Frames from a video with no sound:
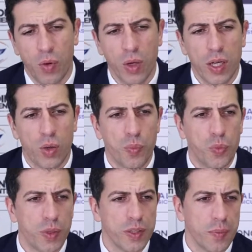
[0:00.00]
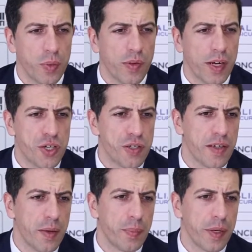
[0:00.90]
voglia comunque di provarci
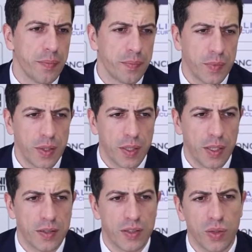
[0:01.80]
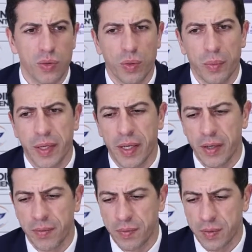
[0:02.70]
sempre, che secondo
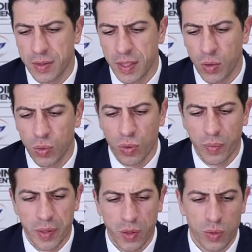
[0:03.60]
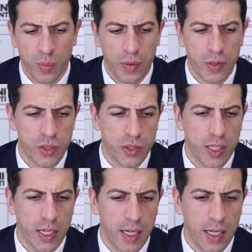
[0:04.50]
me nel lungo periodo poi ci
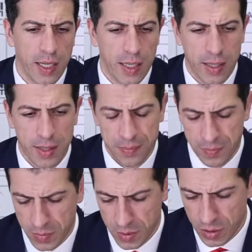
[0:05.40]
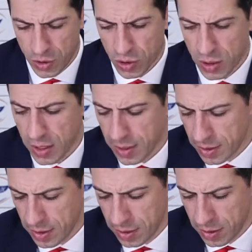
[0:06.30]
darà, ci darà
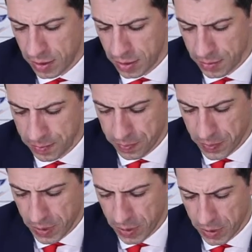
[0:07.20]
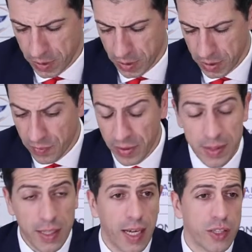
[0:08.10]
dei, dei
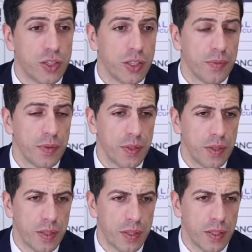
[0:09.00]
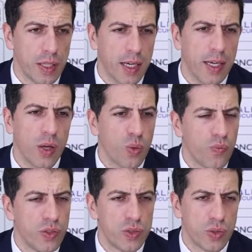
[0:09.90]
vantaggi e anche la
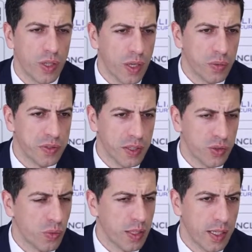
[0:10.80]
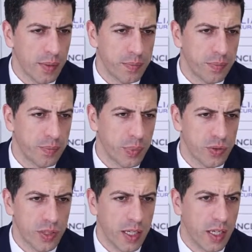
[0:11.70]
convinzione che questa squadra
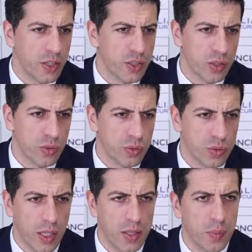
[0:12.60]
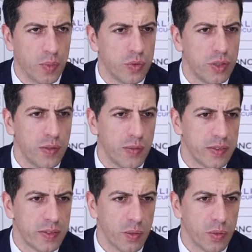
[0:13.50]
possa crescere sotto tanti punti di
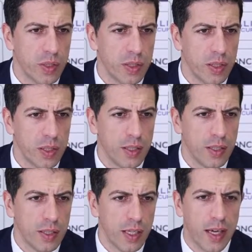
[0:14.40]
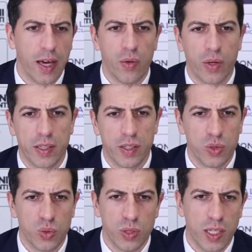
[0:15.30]
vista, quindi è chiaro che
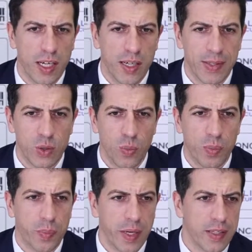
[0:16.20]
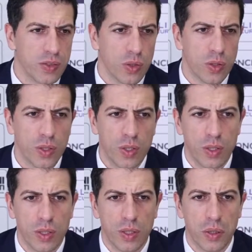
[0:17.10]
adesso Udine arriva troppo presto,
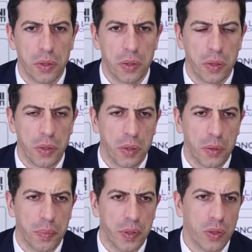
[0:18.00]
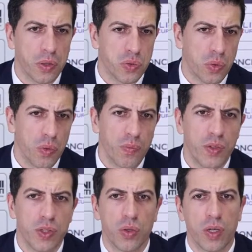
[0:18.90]
eh, però sono
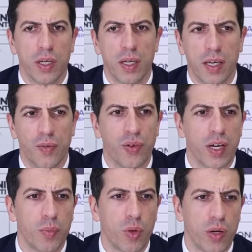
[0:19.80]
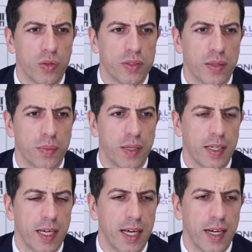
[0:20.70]
convinto che, che, faremo la nostra
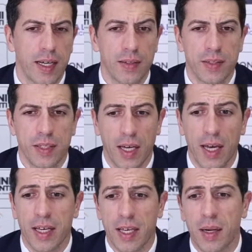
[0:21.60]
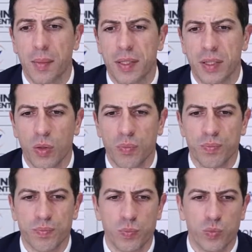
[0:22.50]
gara, è chiaramente
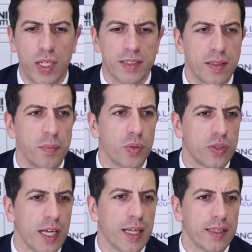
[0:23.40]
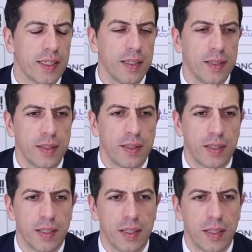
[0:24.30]
un, un test importante
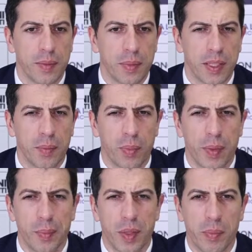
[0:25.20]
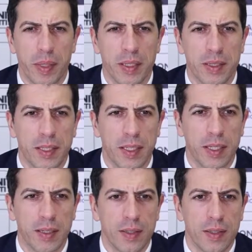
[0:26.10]
eh, perché
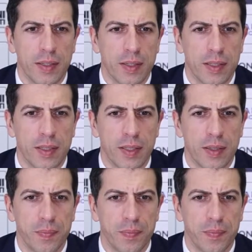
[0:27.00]
probabilmente eh,